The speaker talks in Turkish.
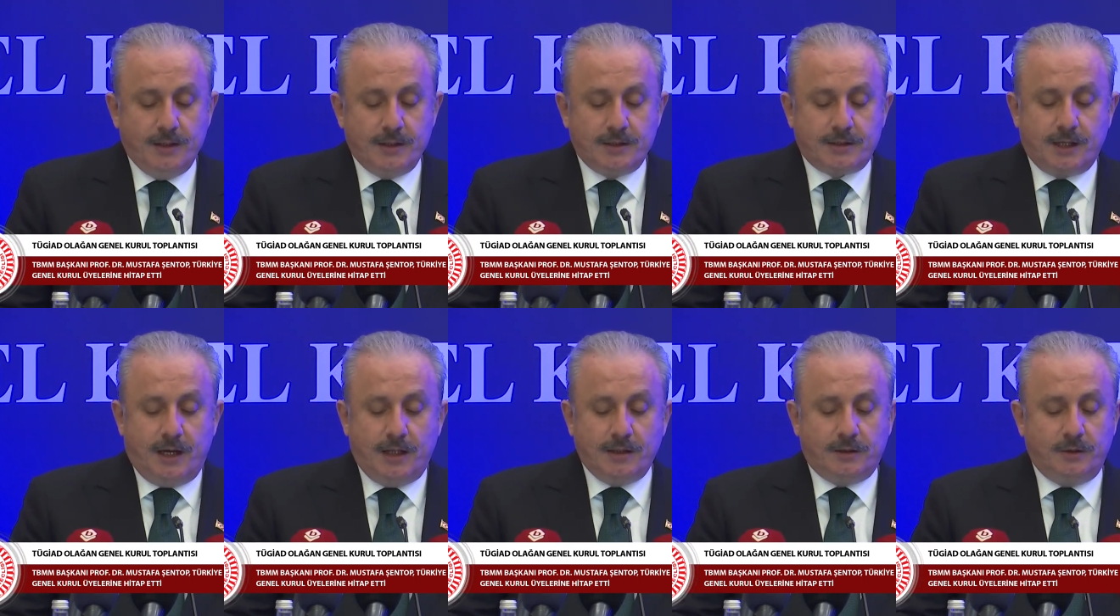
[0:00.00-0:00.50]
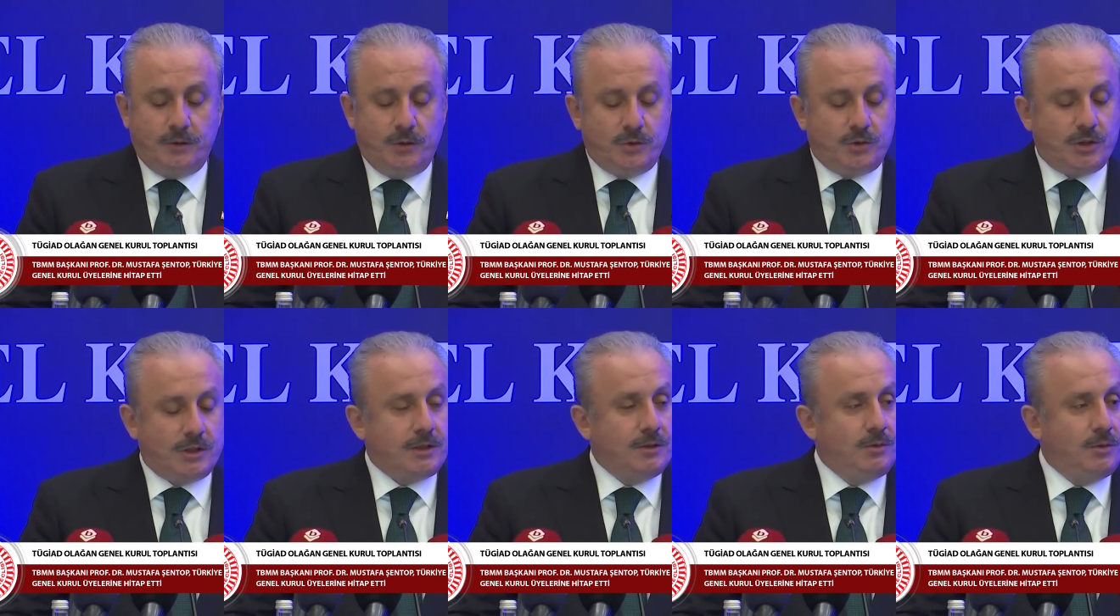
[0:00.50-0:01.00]
salgın
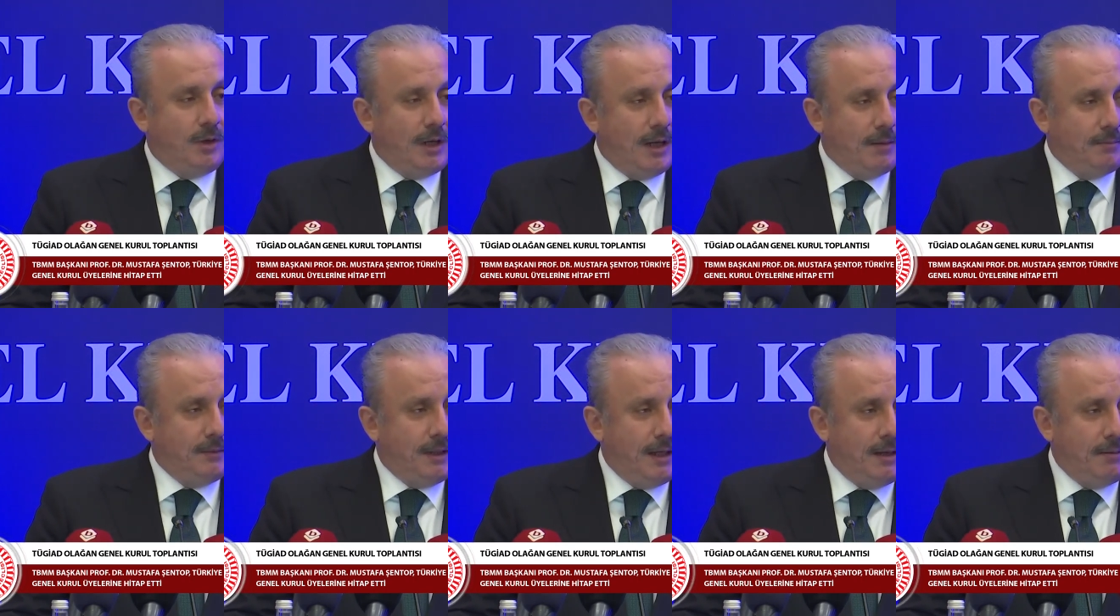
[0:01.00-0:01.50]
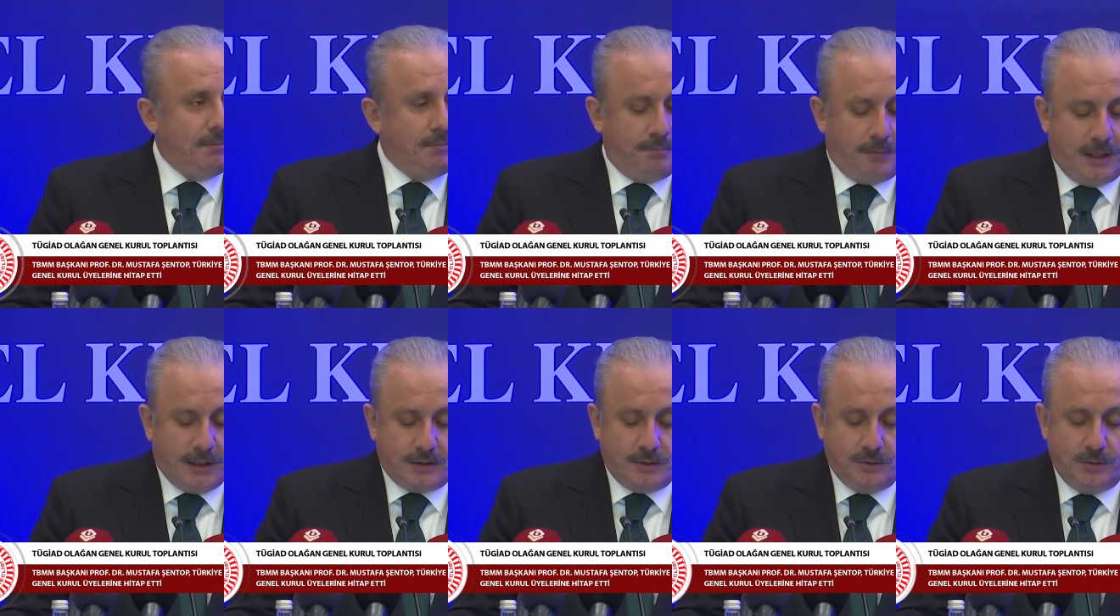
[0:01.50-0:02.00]
öncesi dönemde
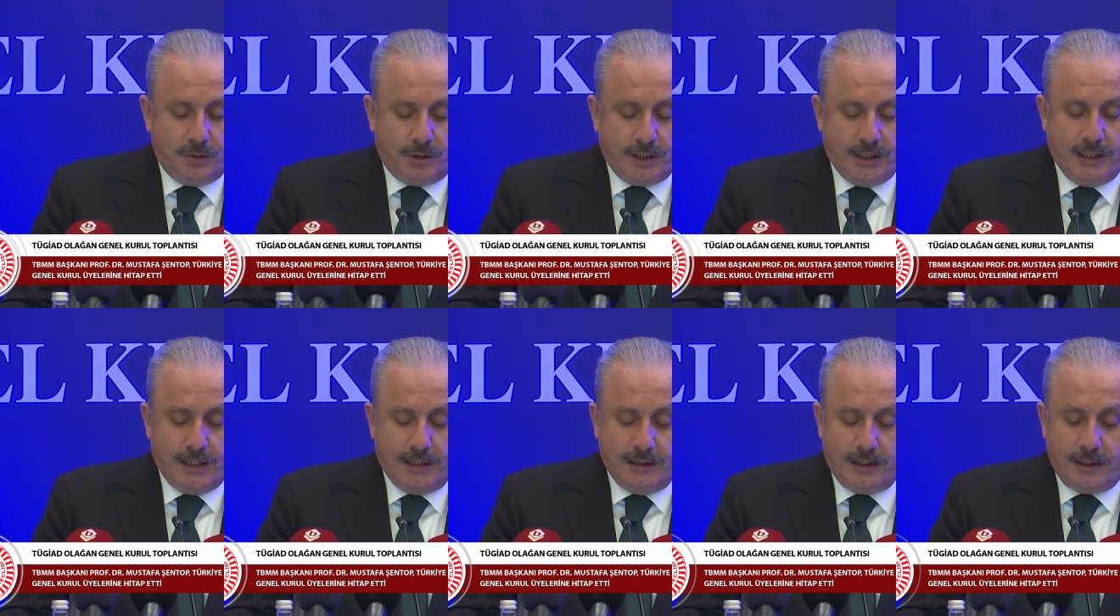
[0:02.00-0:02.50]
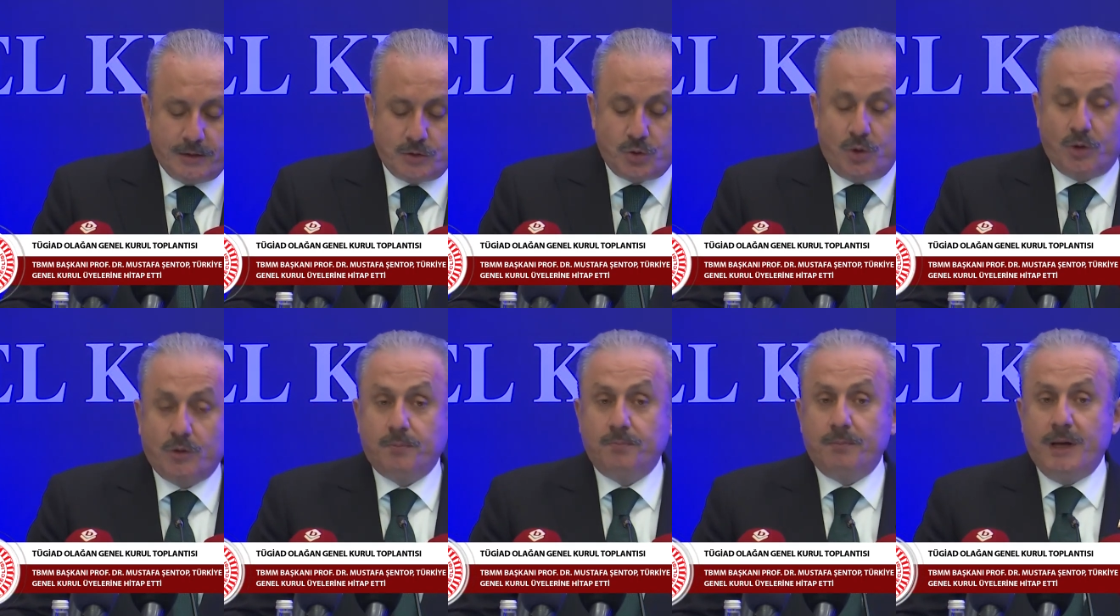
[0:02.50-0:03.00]
Batı ülkelerine
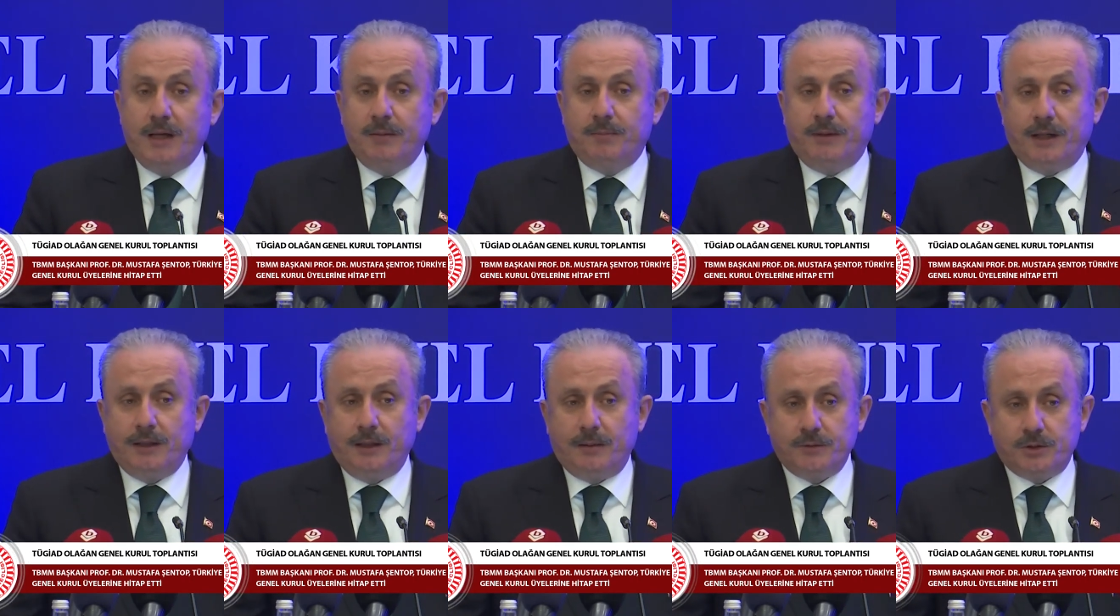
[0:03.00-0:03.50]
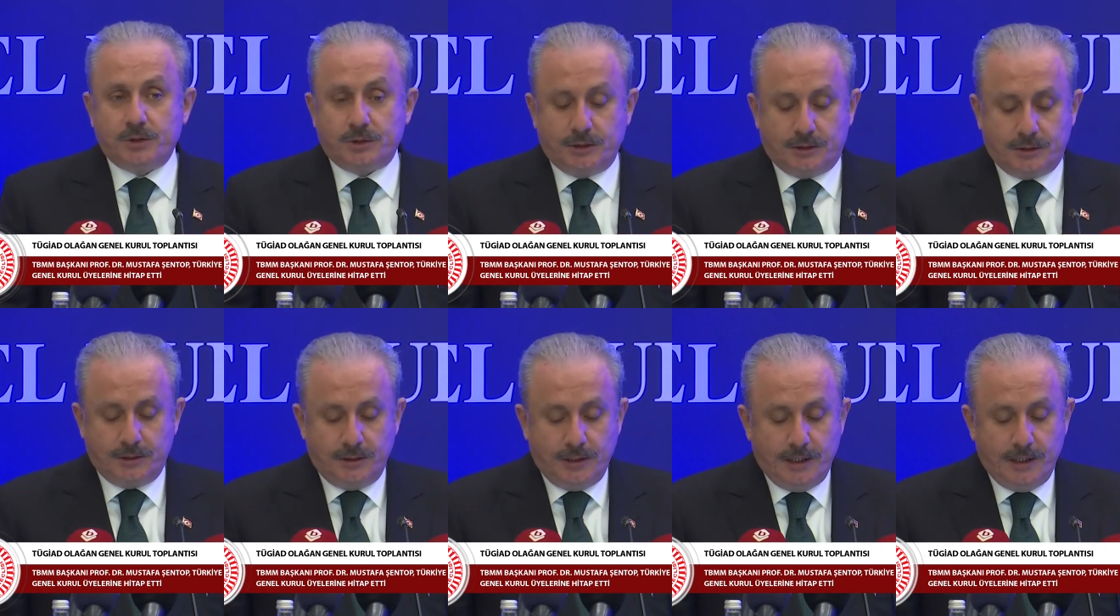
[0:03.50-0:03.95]
çok bel bağlamıştık.